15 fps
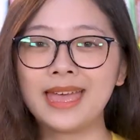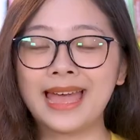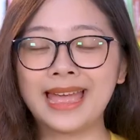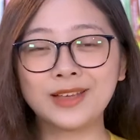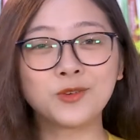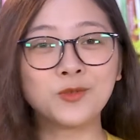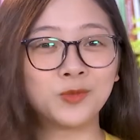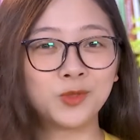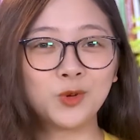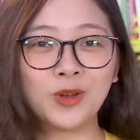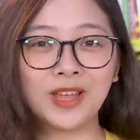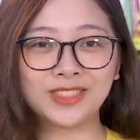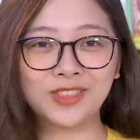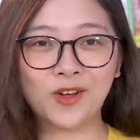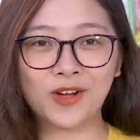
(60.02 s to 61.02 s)
Hãy cùng
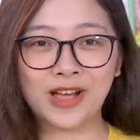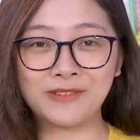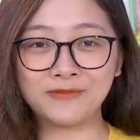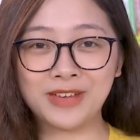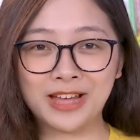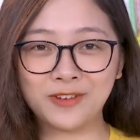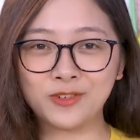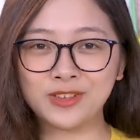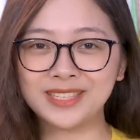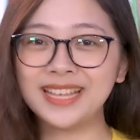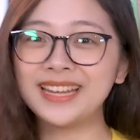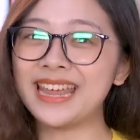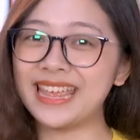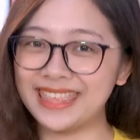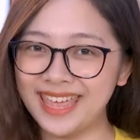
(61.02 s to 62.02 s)
Tulato khám phá cuốn
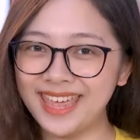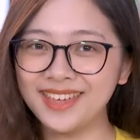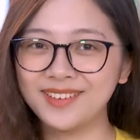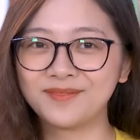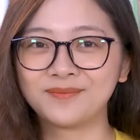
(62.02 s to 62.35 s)
sách này nhé!